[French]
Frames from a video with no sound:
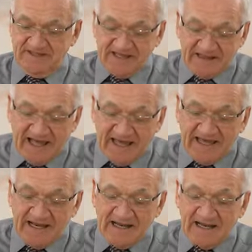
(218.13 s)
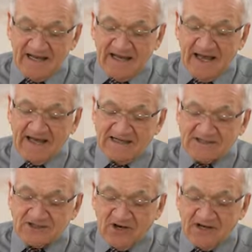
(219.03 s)
C'est à elle et à elle
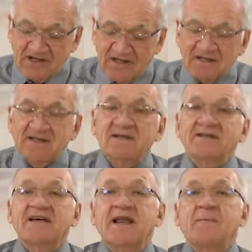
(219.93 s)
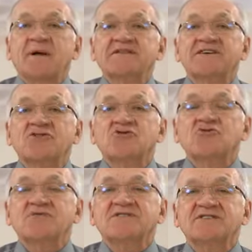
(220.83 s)
seule qu'il appartient de
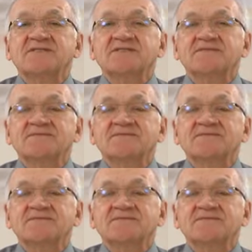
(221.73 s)
choisir.